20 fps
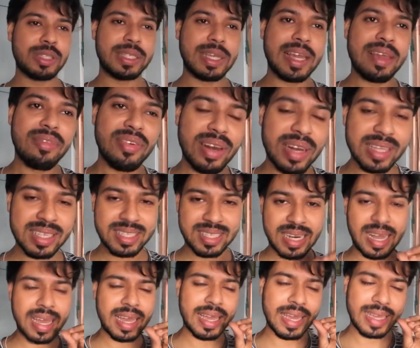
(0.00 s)
সেই
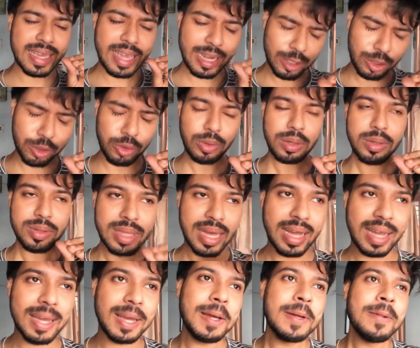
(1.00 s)
ফিলিংসটা একটু হলেও
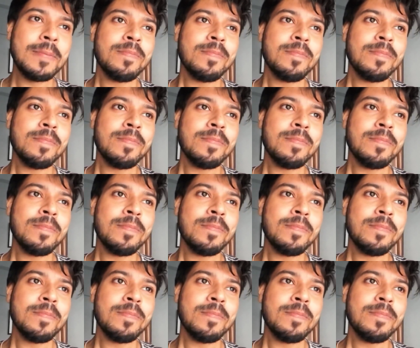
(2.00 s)
থাকে